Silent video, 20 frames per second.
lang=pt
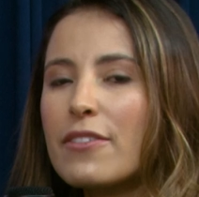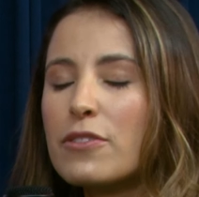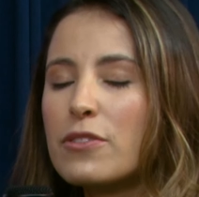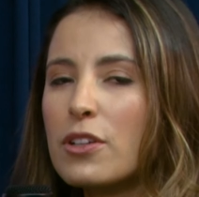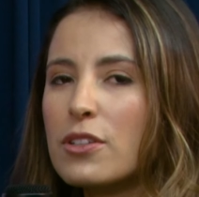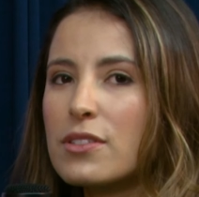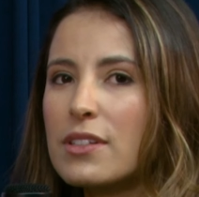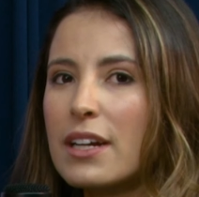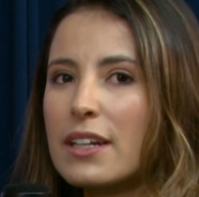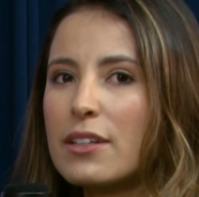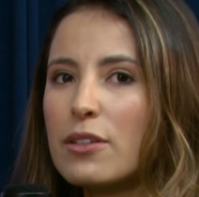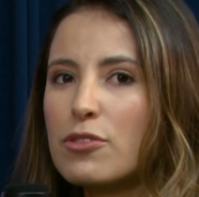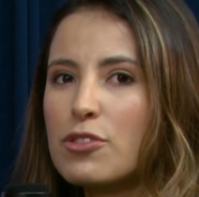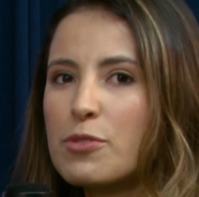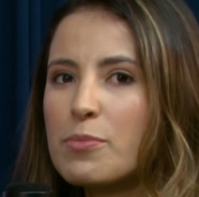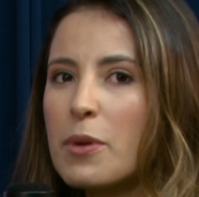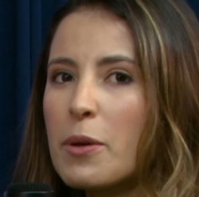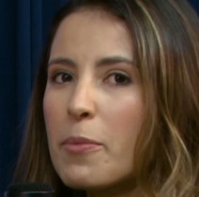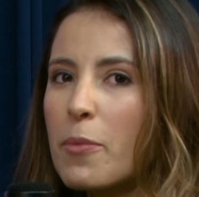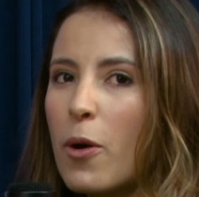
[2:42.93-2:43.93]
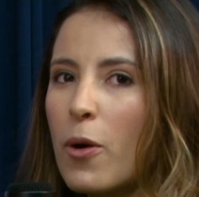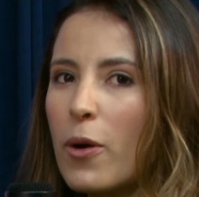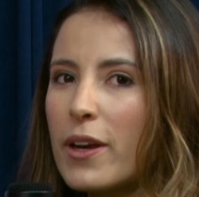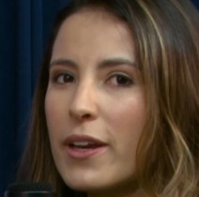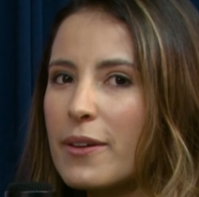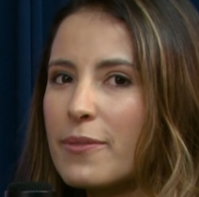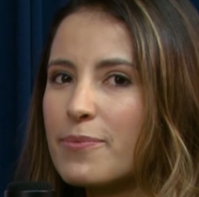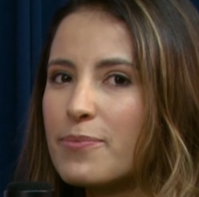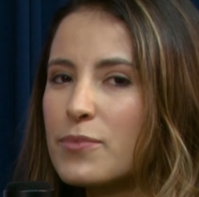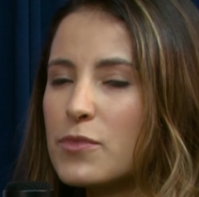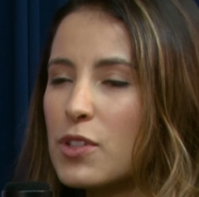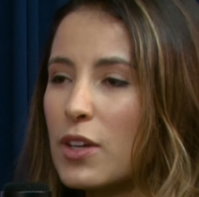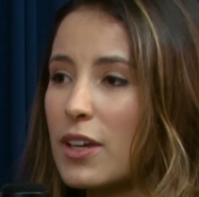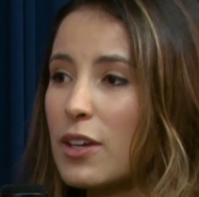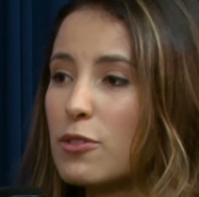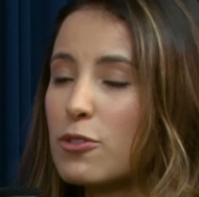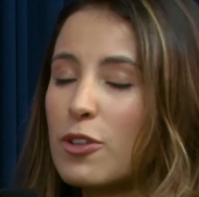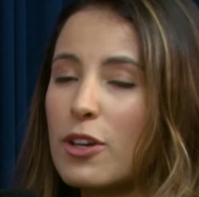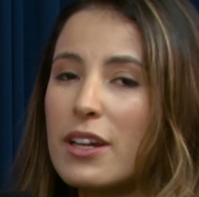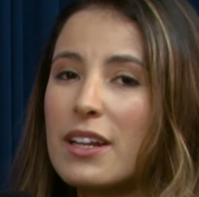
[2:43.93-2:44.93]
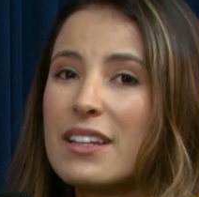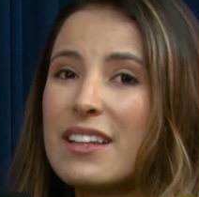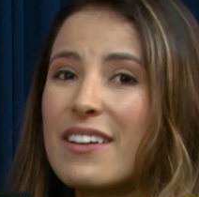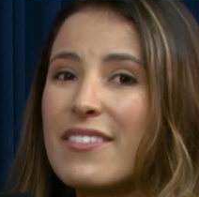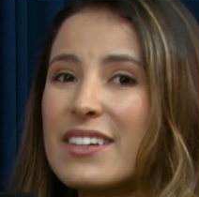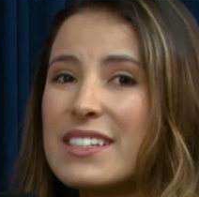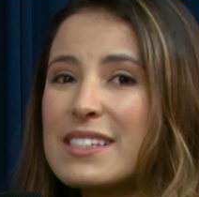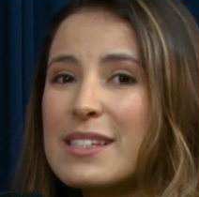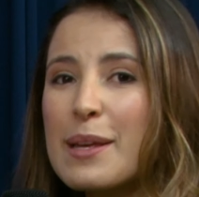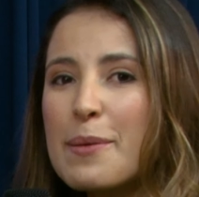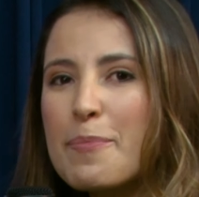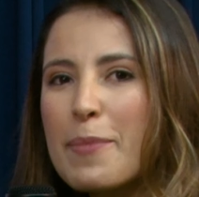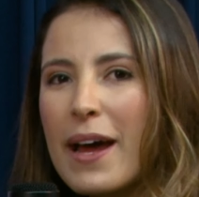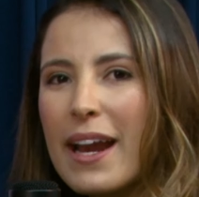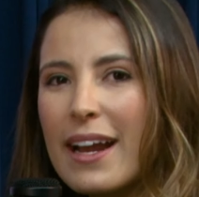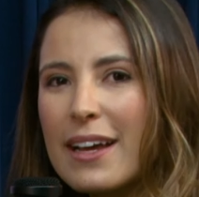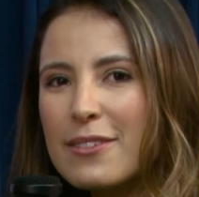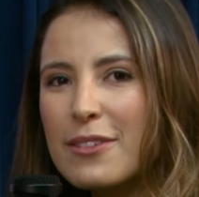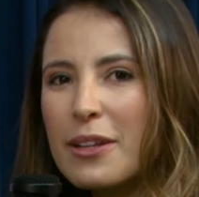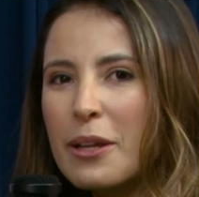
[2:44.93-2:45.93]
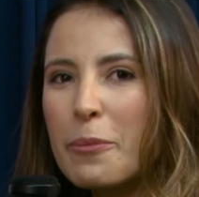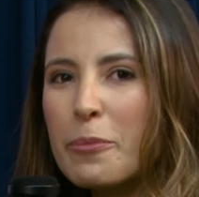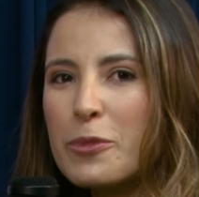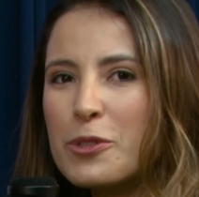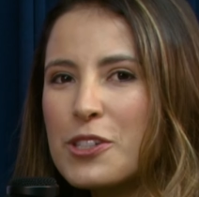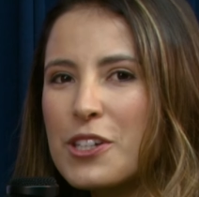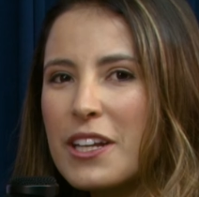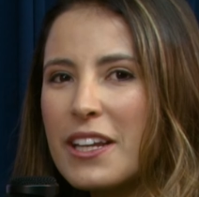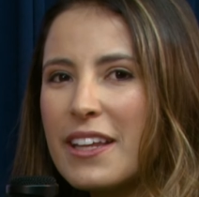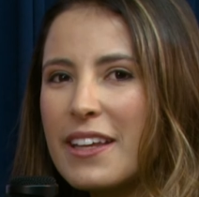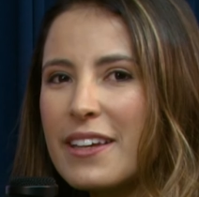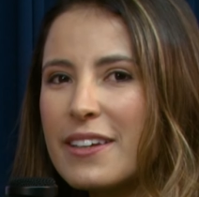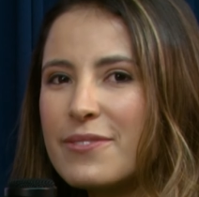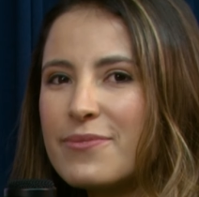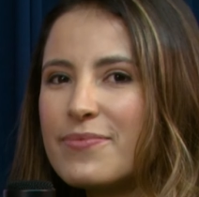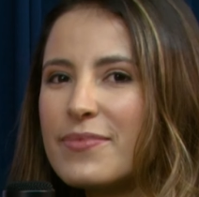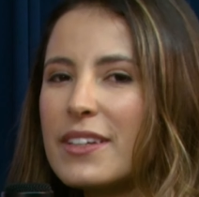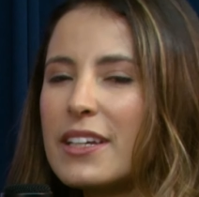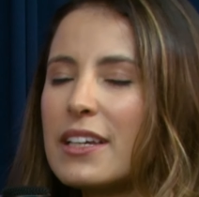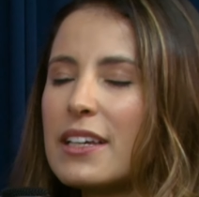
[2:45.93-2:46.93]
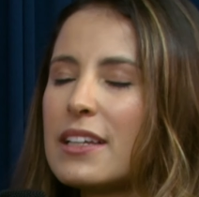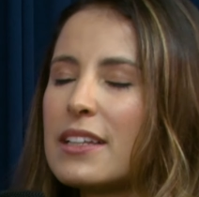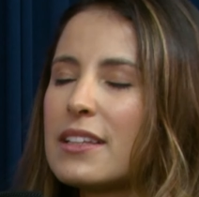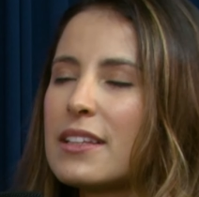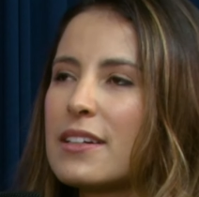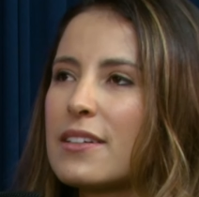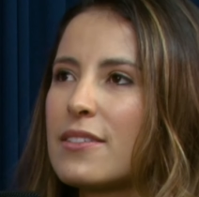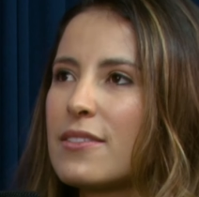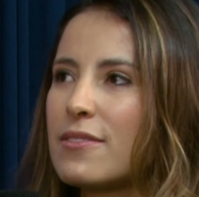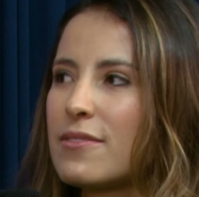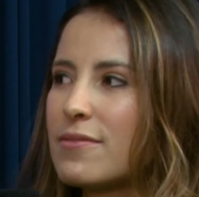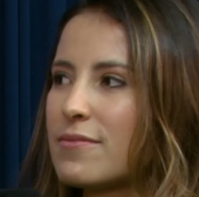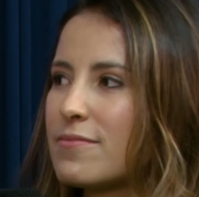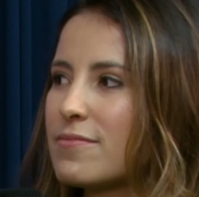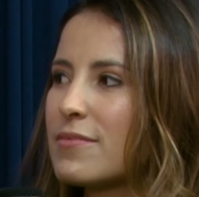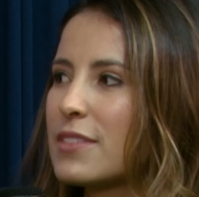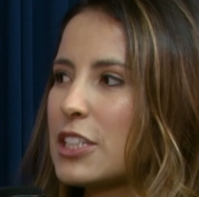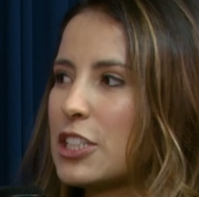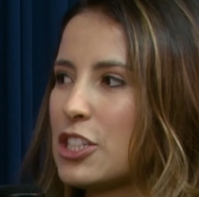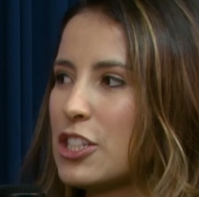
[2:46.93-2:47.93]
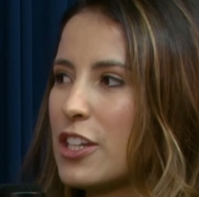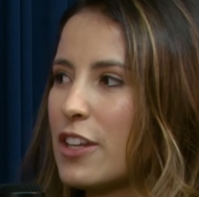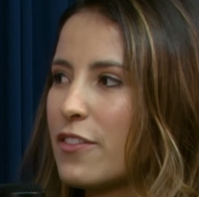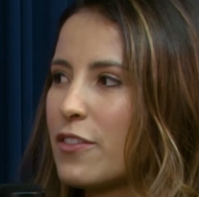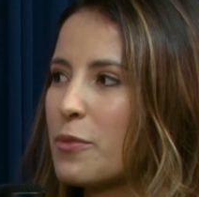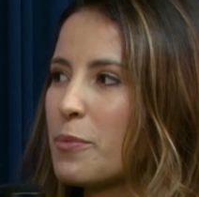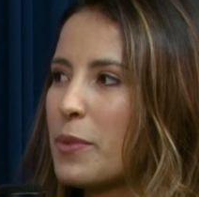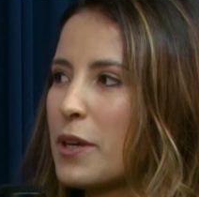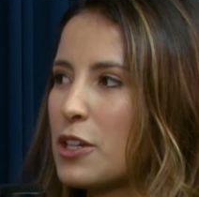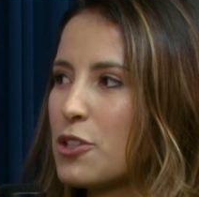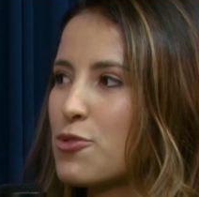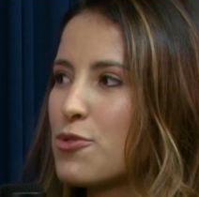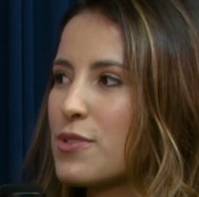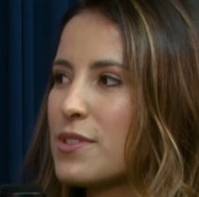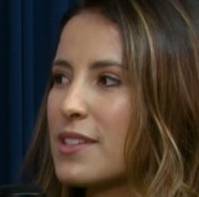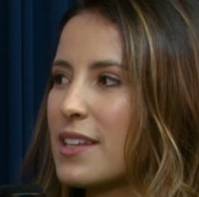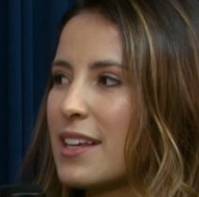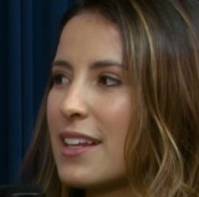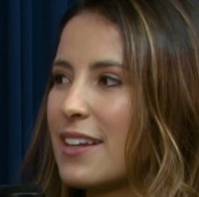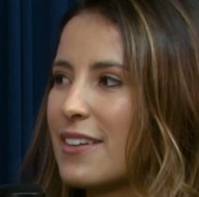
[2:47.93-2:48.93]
nosso cartão de memória, só que o drone estava separado da mochilinha. Então, a gente teve um prejuízo Quando aí na